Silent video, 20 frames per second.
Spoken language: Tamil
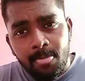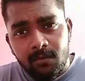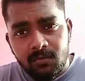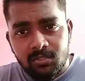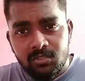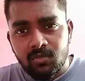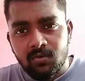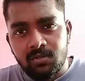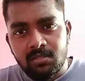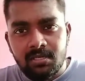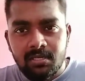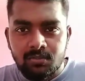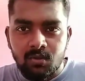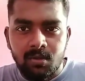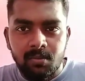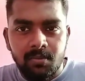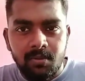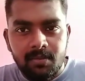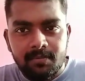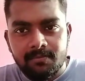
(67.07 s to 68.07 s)
விஷயம் வந்து நான்
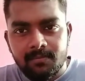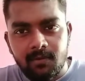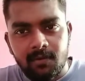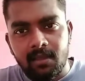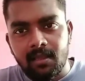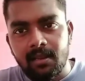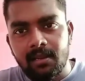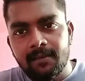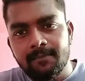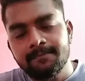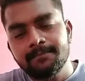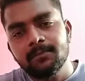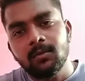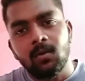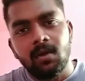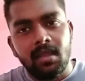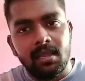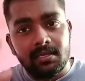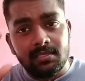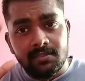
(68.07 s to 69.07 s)
சொல்லப்பேன் ஓகேங்களா
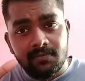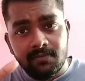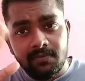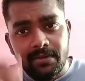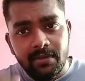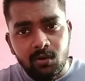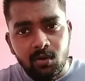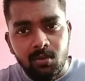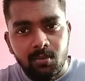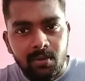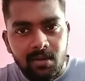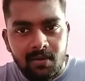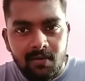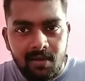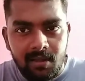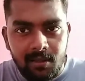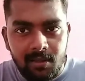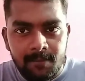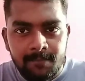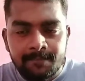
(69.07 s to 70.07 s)
ஓகே வீடியோக்குள்ளே போயிடலாம்
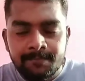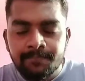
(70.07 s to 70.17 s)
வாங்க